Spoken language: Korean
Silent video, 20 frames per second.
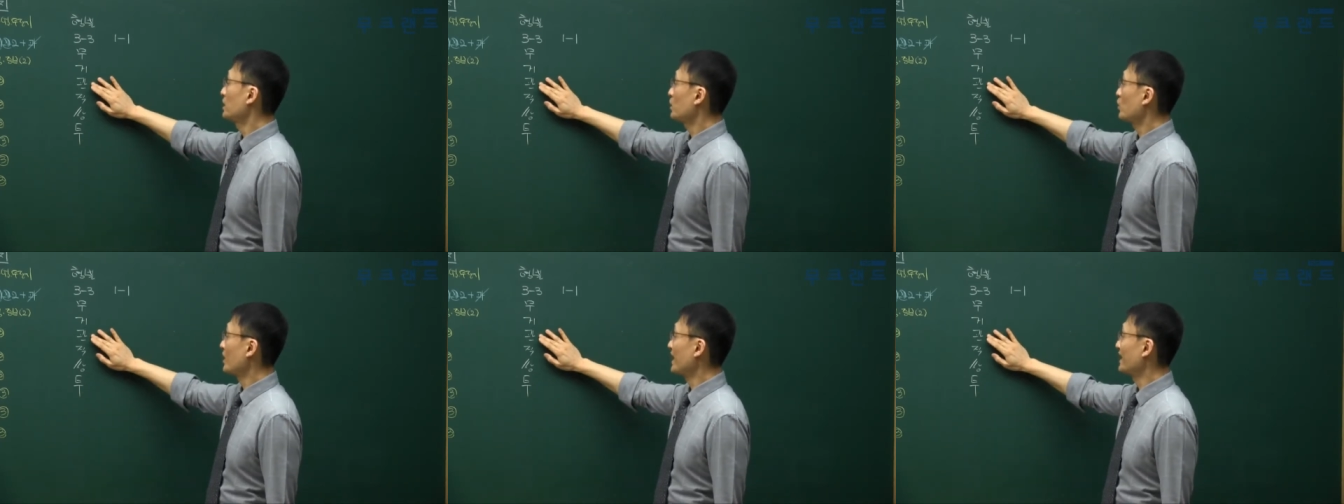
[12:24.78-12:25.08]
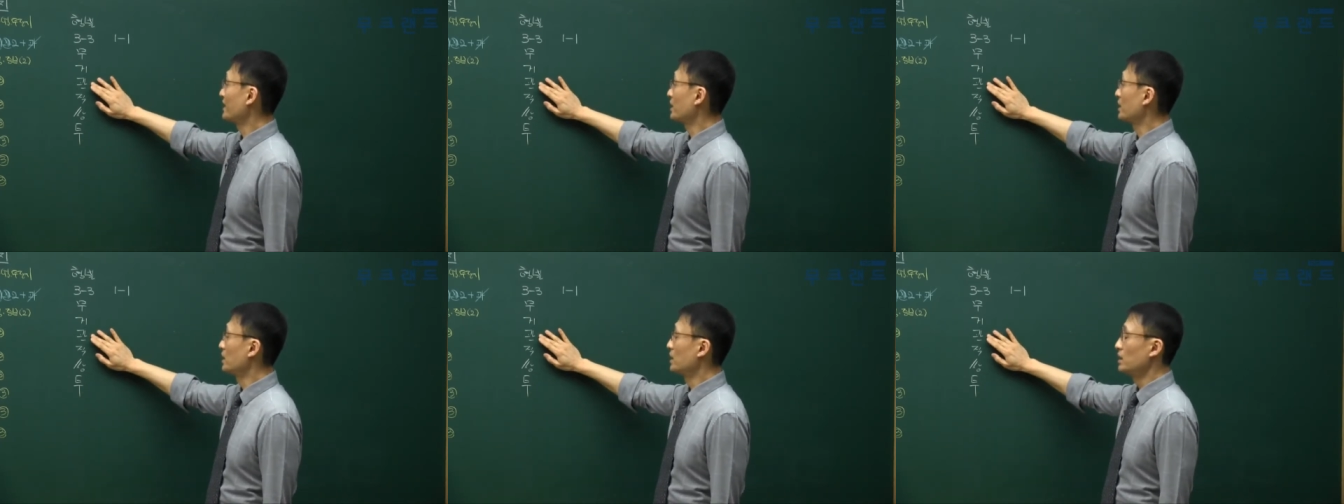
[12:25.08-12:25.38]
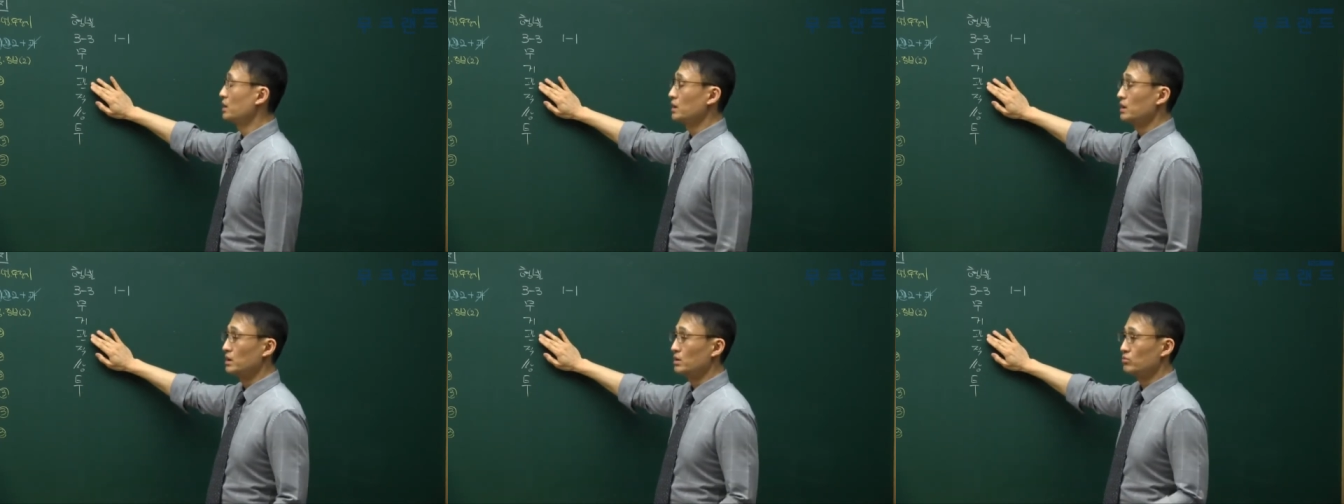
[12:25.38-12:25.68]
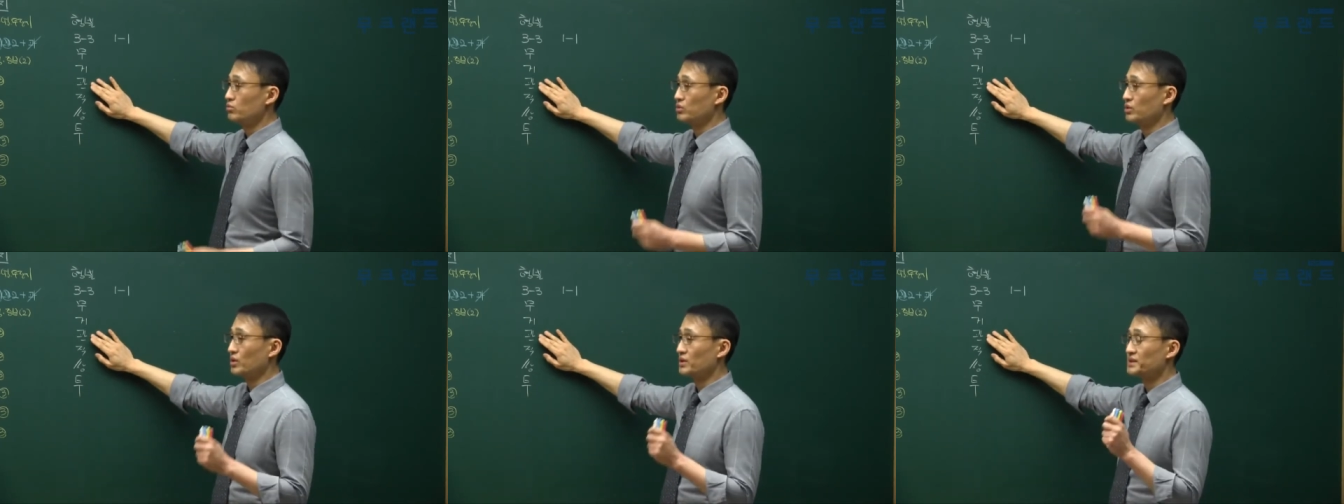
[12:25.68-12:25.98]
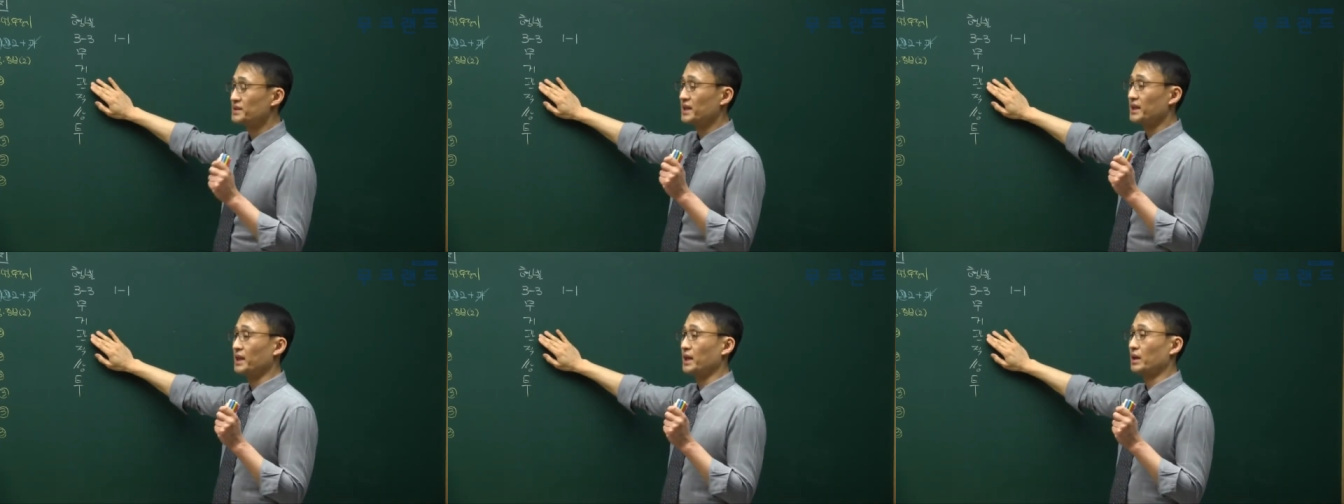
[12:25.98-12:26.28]
관,
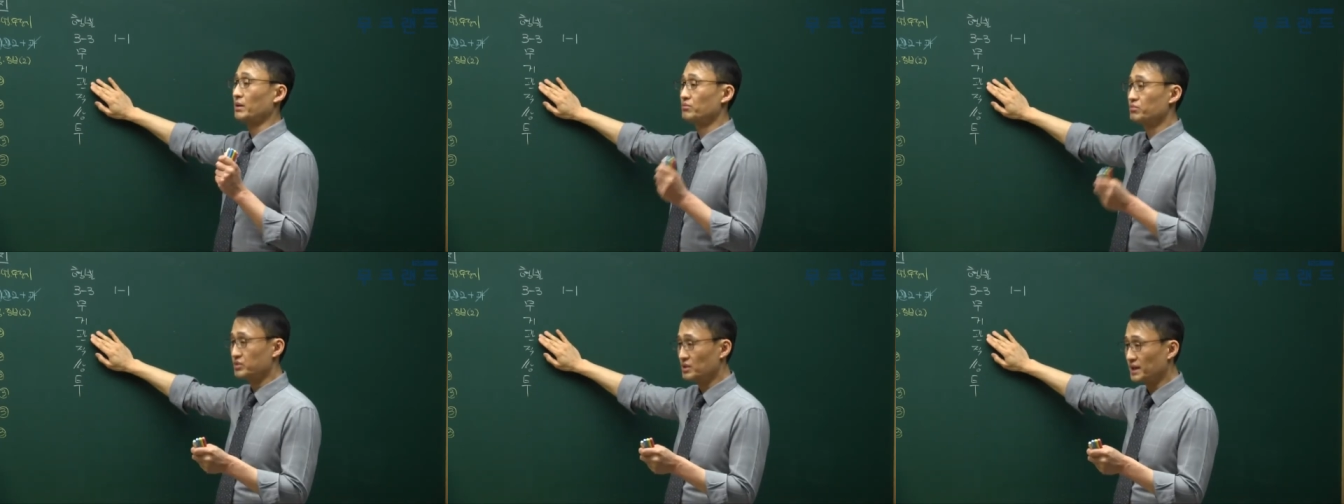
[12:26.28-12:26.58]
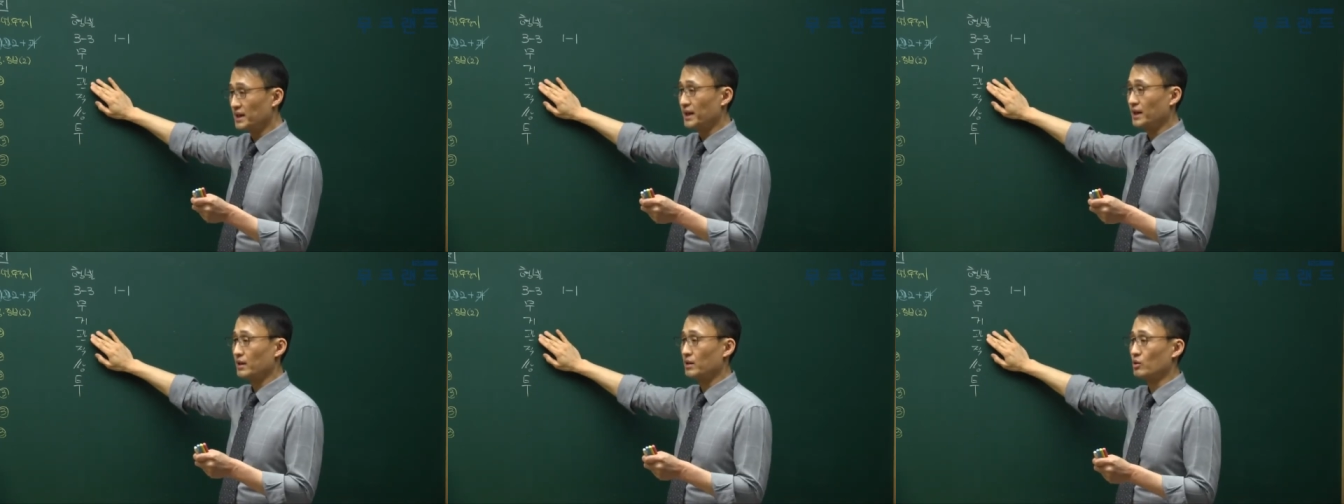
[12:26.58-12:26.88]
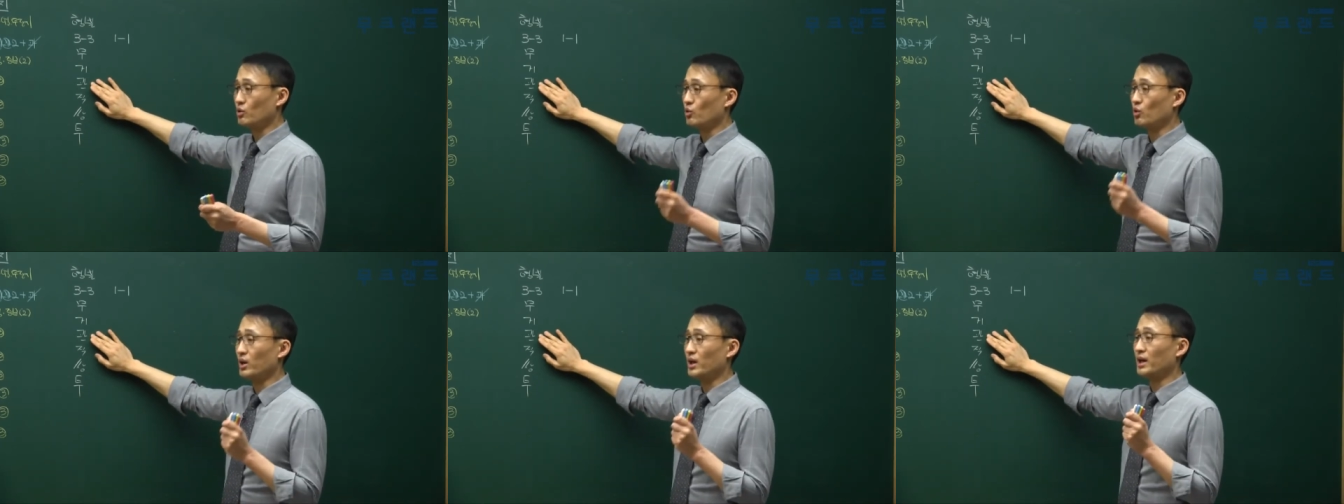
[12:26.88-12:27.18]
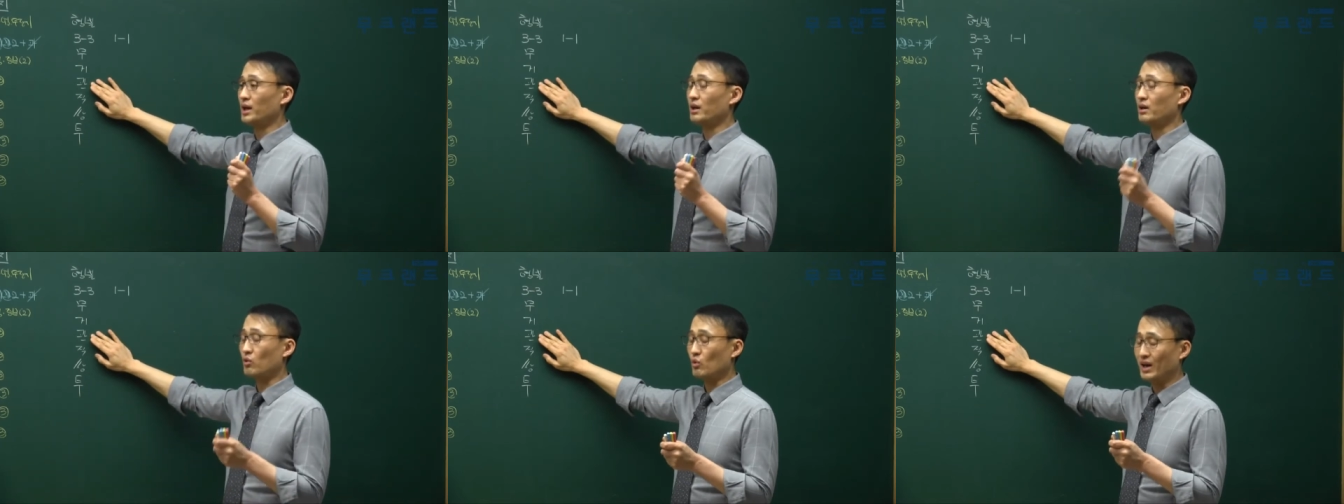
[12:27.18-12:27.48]
부동산의 분양과